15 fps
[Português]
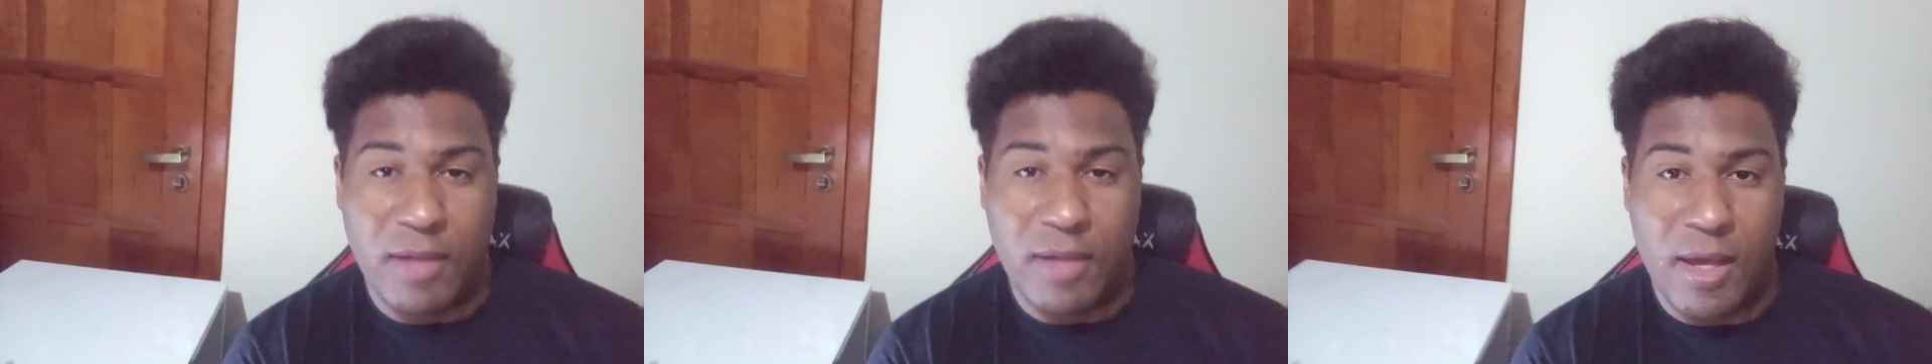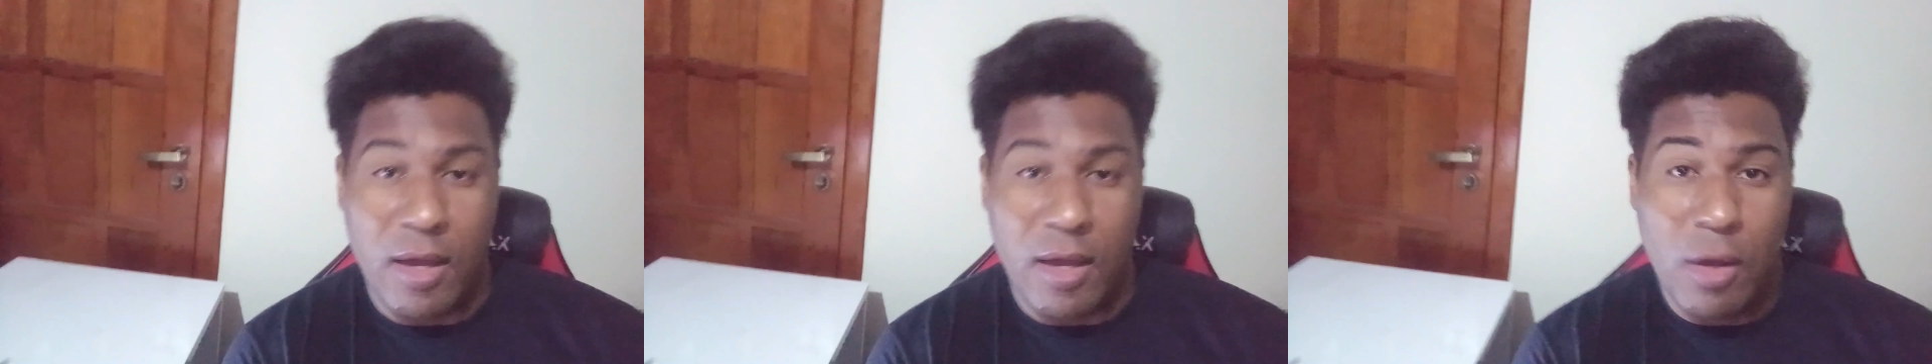
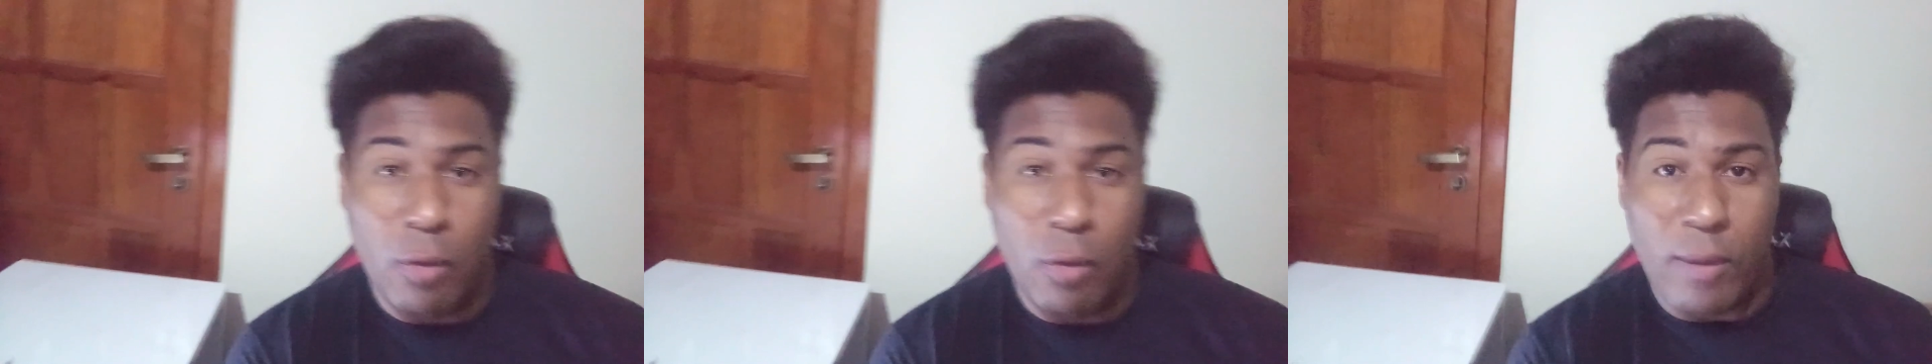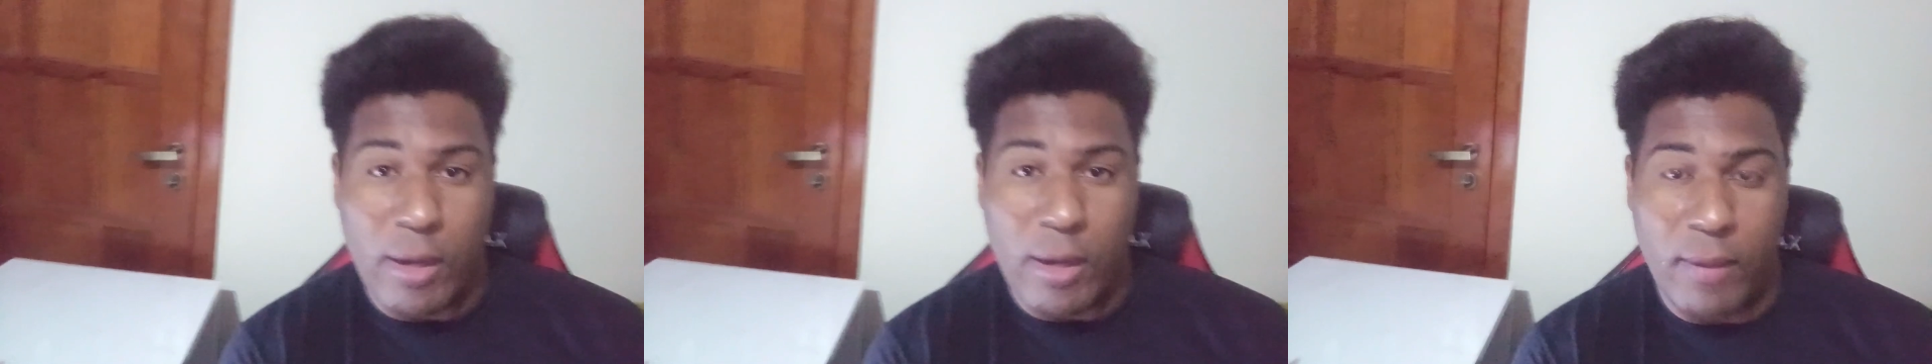que é
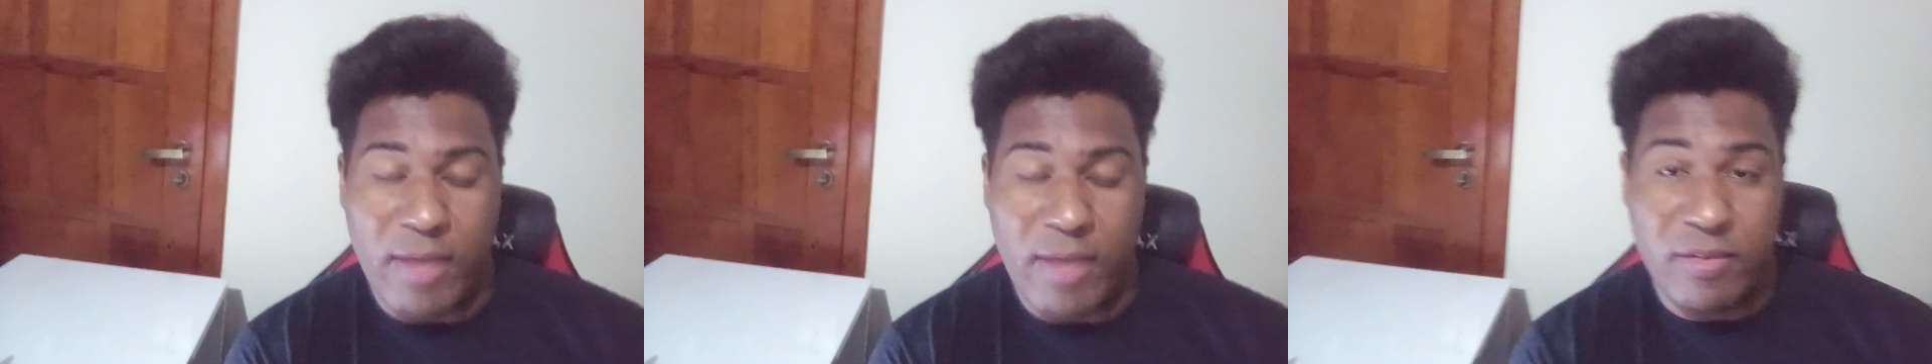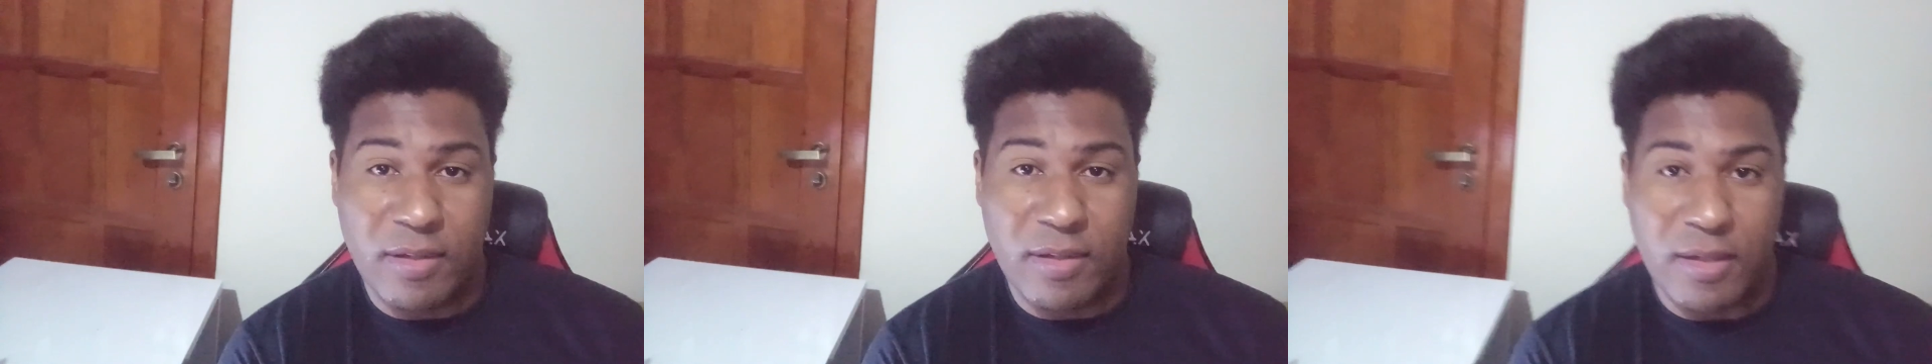o
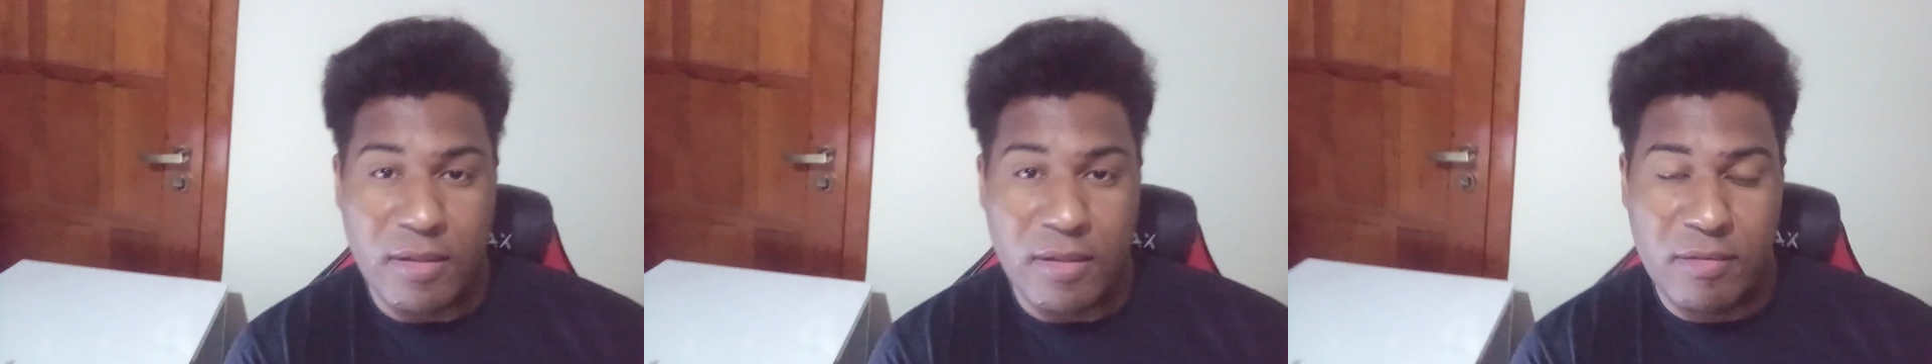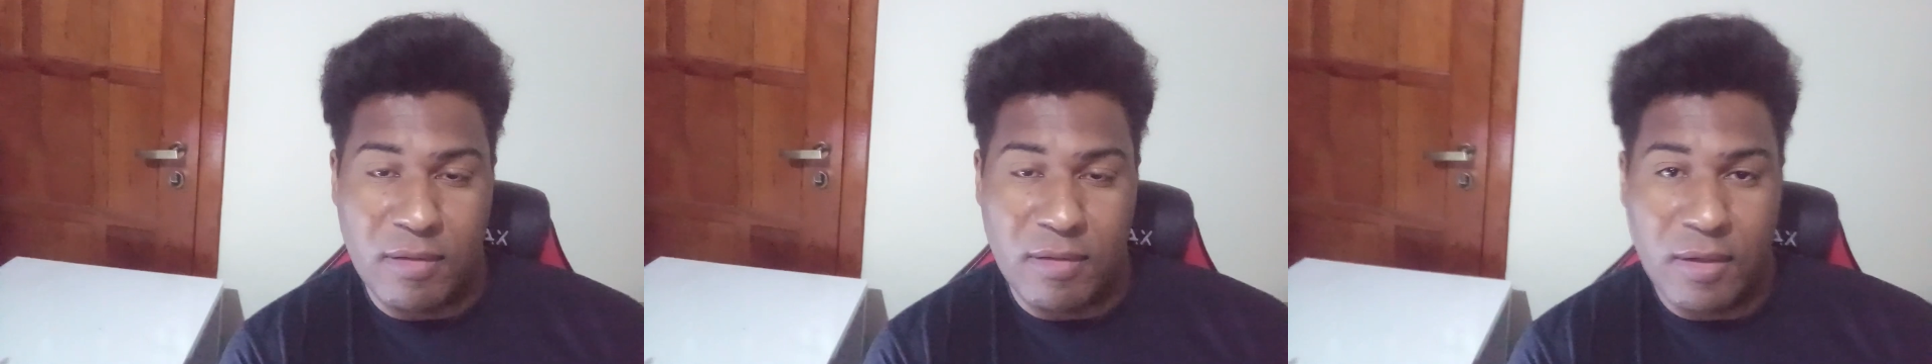iOS
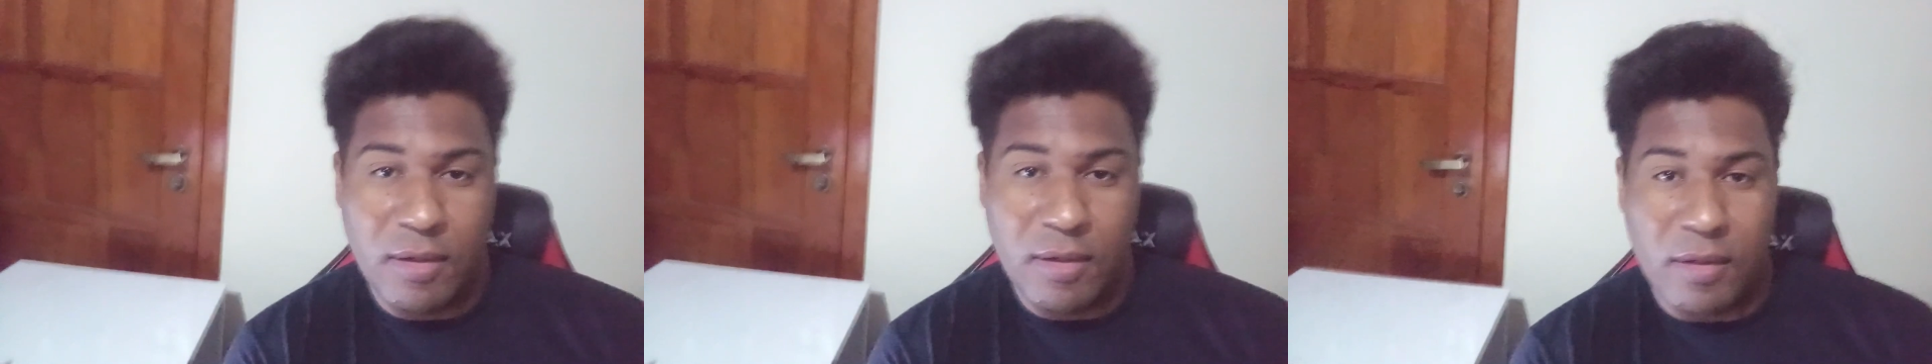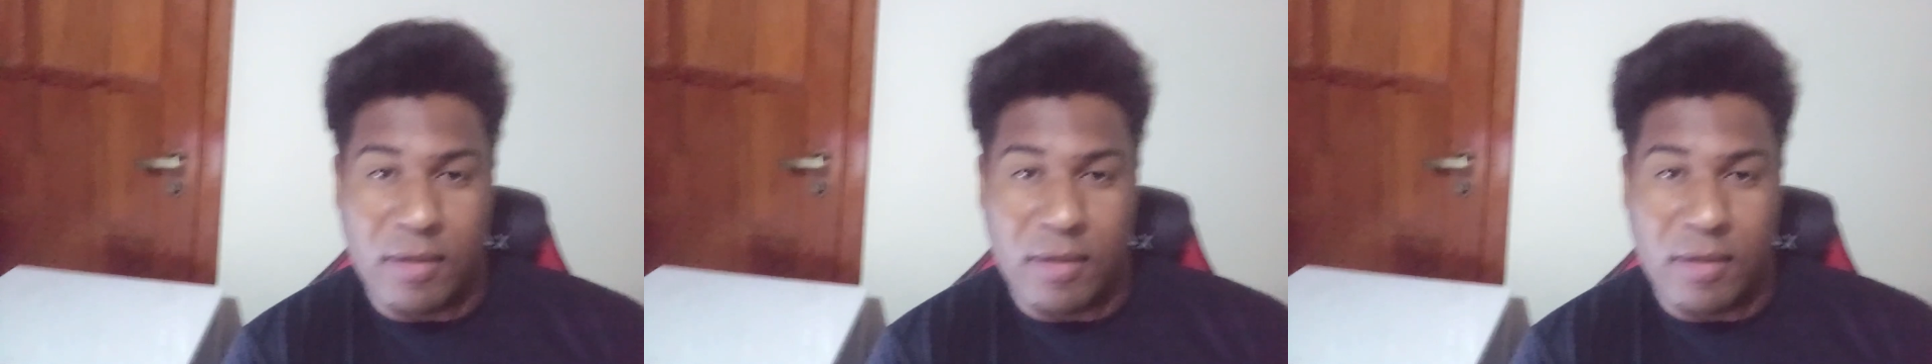15,